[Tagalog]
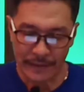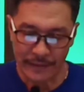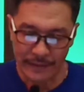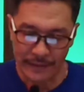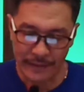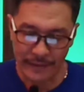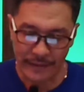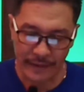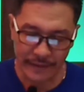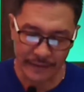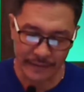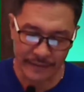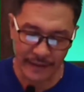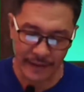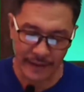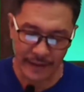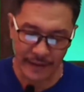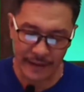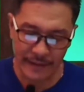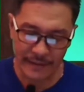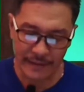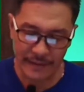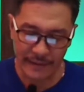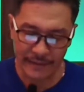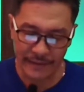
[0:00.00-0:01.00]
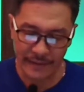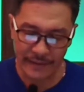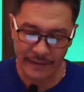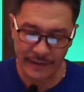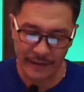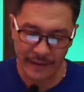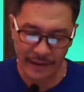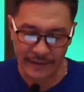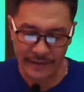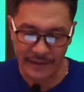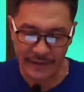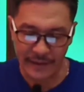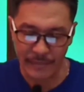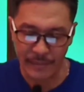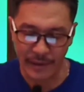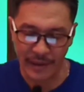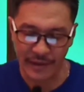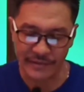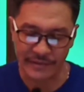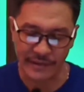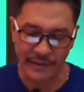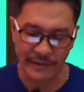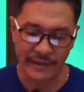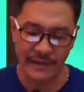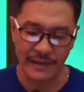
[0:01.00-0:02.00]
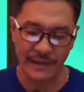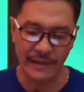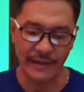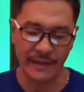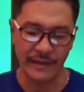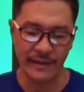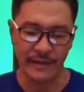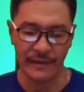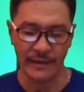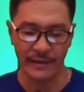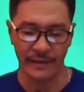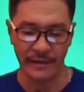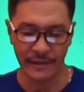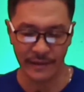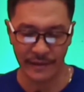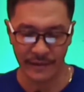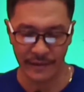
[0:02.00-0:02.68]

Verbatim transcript: Ihanda natin ang ating mga sarili